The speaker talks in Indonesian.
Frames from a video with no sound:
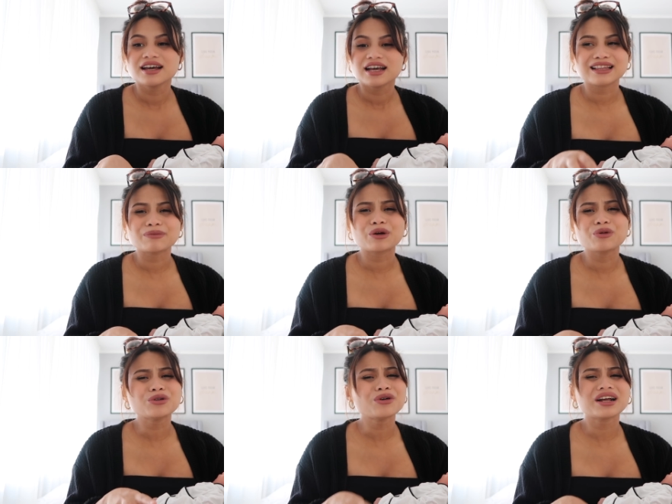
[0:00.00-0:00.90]
kita
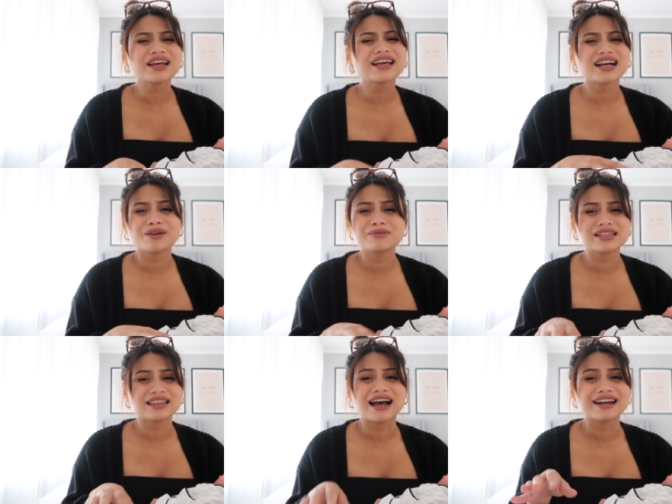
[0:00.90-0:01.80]
berdua tuh orangnya kayak nggak
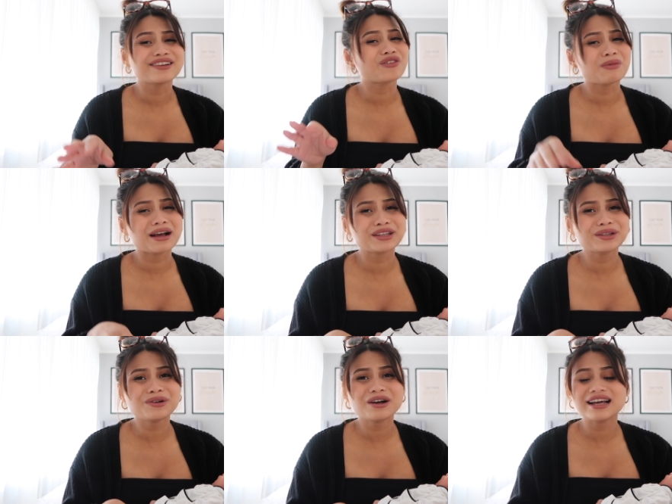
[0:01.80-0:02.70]
bisa tahan di rumah
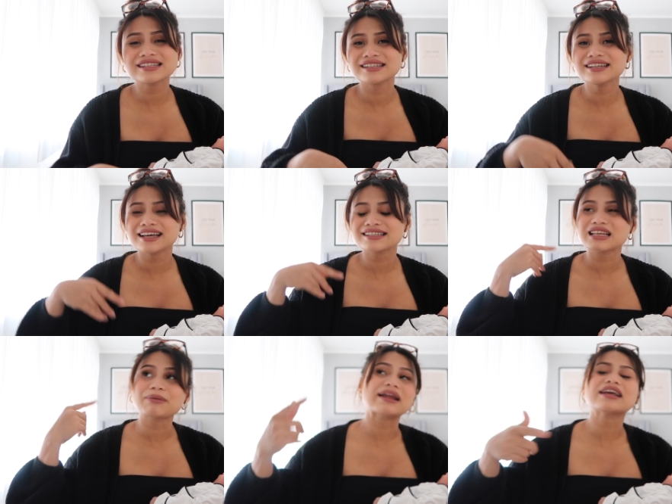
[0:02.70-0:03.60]
gitu loh guys jadi kayak
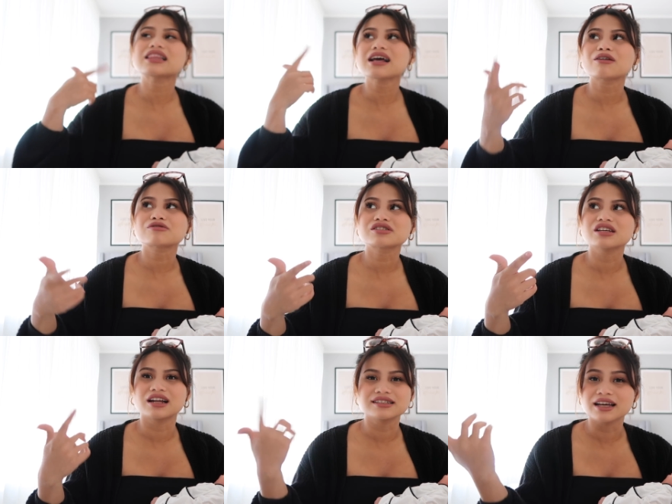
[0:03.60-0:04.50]
setiap hari kita harus
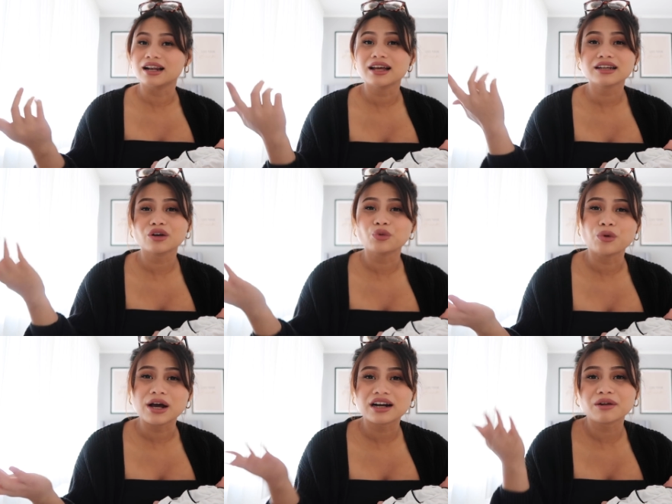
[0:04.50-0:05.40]
jalan-jalan
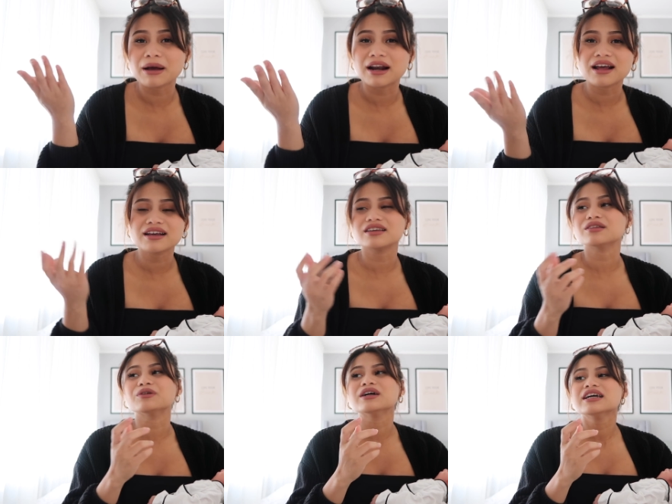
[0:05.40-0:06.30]
keluar kemana
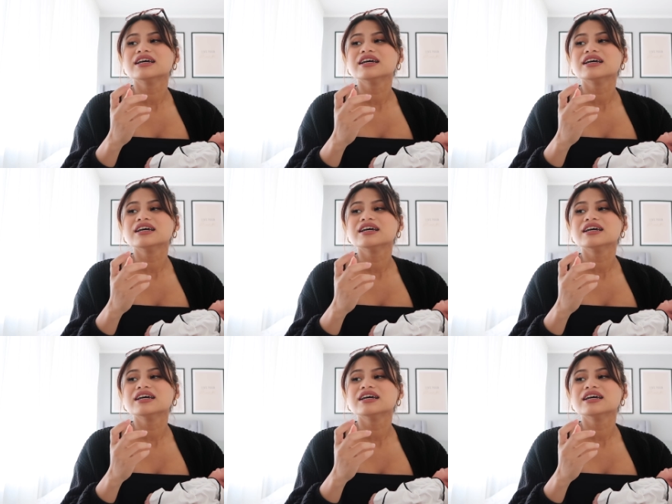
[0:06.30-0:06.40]
gitu